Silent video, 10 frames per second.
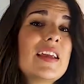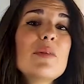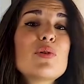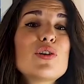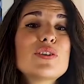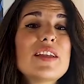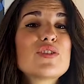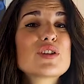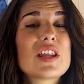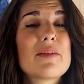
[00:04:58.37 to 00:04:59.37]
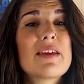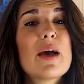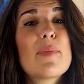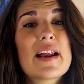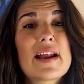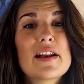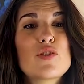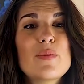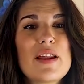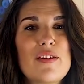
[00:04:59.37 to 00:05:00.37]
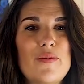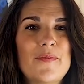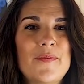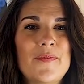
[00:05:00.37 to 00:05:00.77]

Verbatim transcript: y por lo tanto se debía parar el comercio.